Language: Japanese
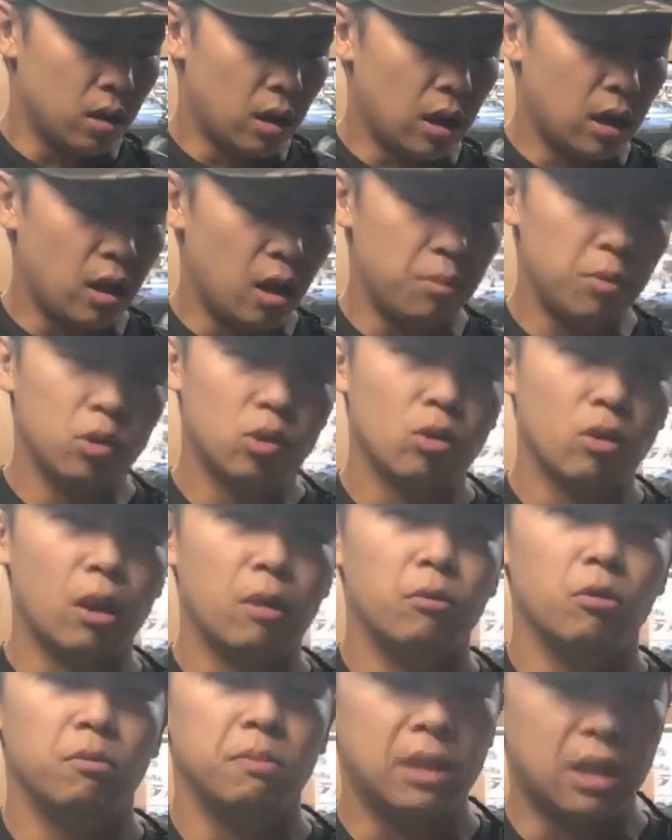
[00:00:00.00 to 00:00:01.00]
でレビューと
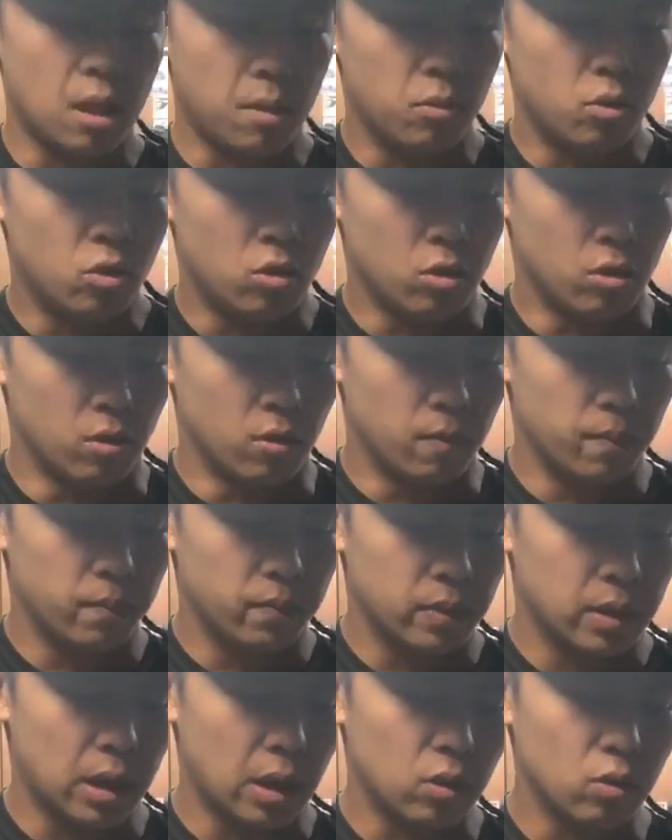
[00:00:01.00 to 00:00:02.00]
かも見ても
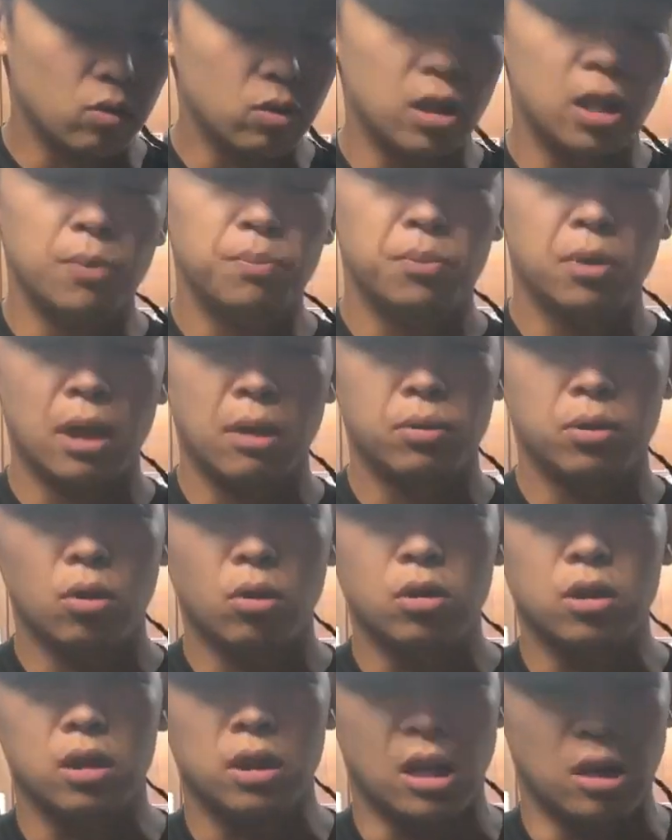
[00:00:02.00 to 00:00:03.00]
結構グリップが
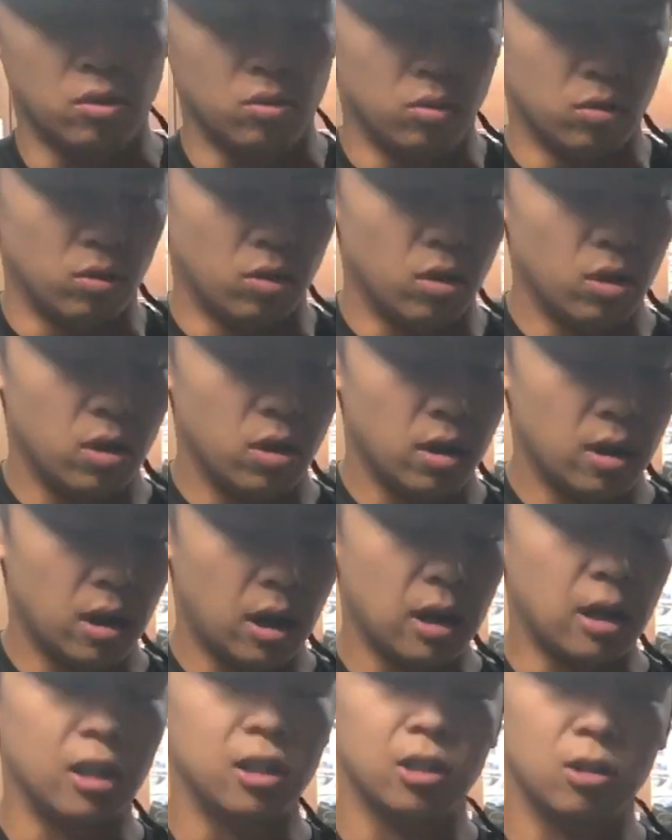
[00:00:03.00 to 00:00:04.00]
太いっていう
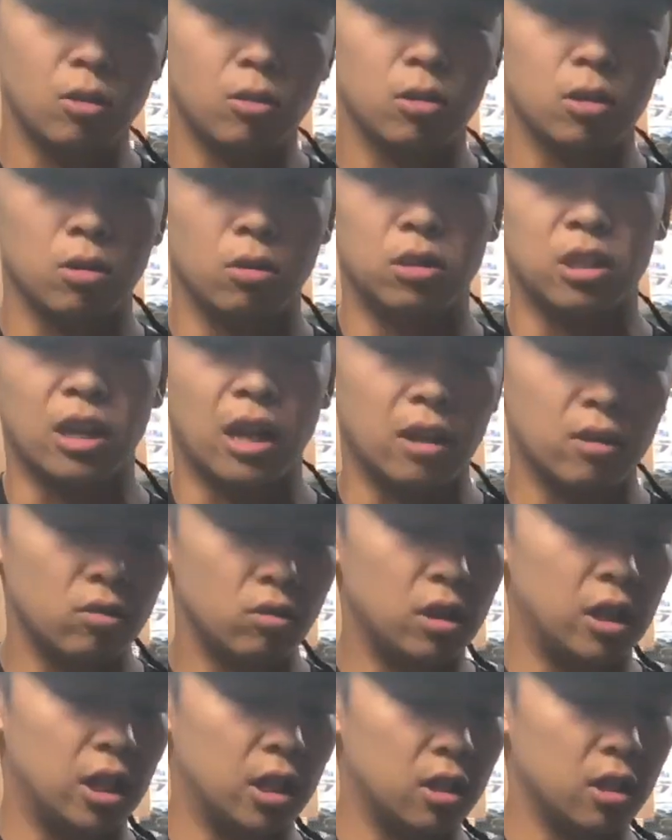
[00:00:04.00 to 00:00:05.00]
話とその四
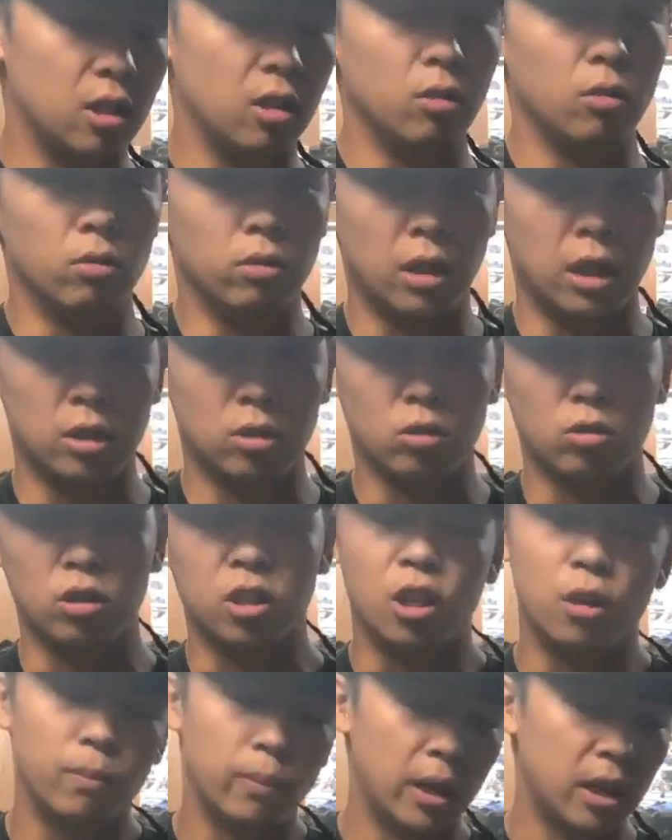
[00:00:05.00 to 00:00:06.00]
角いっていうのでちょっ
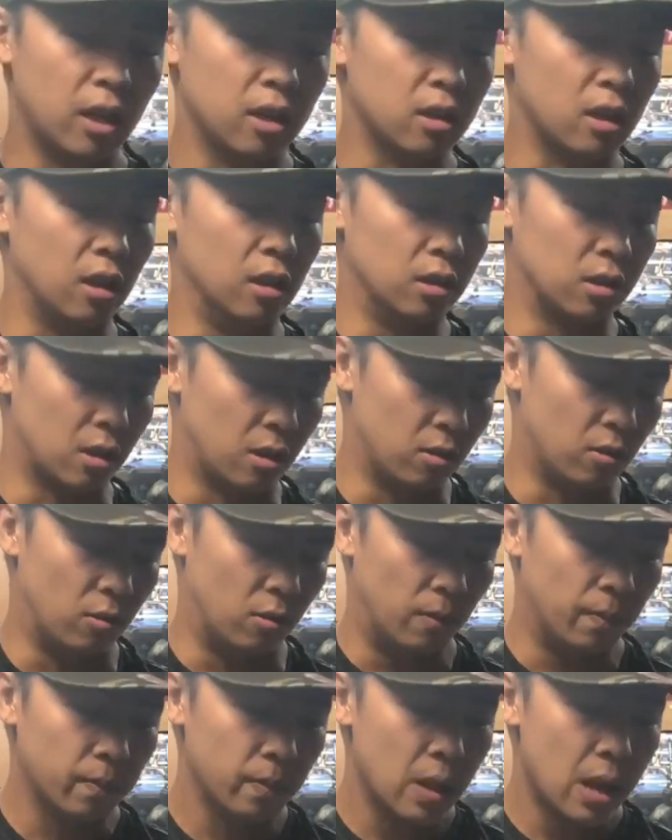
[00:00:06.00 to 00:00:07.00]
と心配だったんですけ
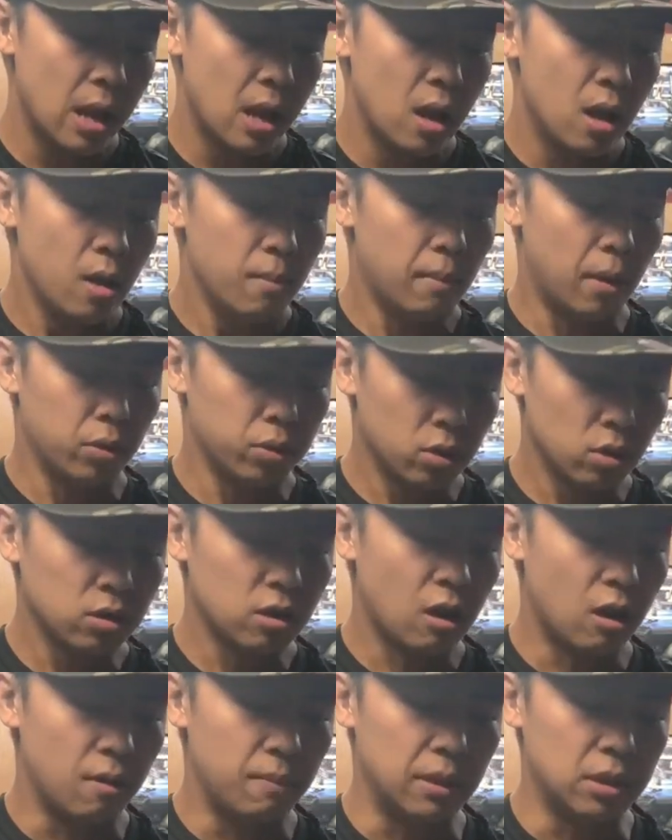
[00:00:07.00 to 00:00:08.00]
どまあ太
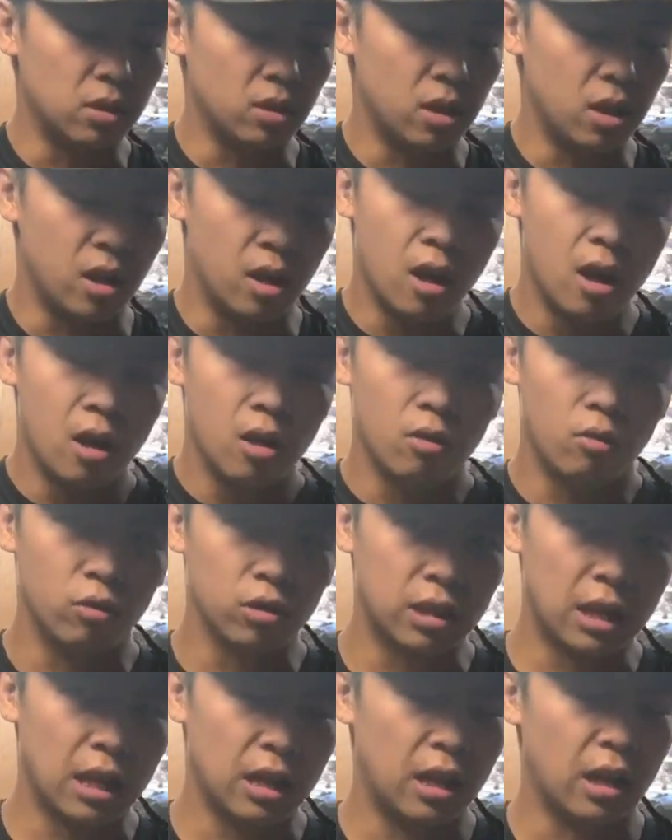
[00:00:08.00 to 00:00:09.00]
さは別に
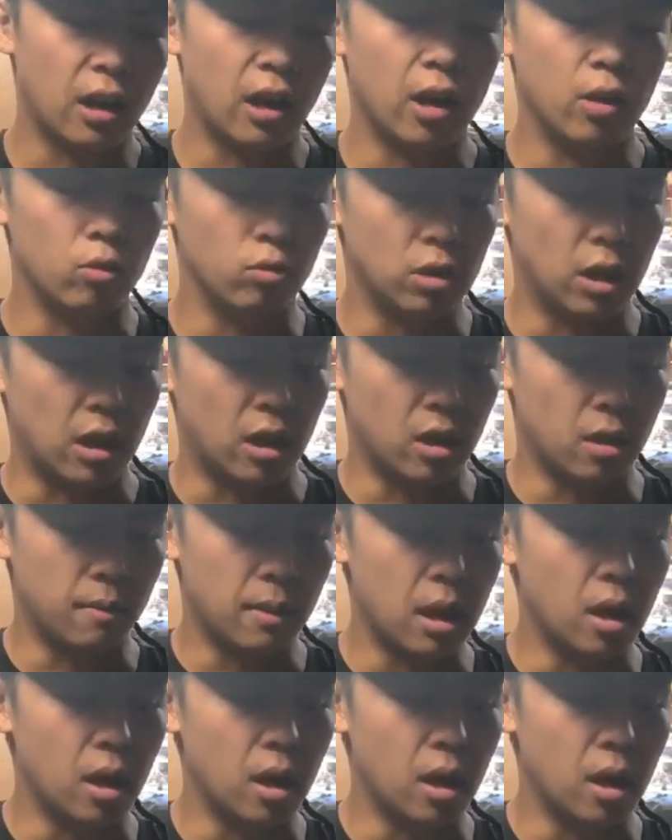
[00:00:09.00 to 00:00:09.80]
俺手でかい方だから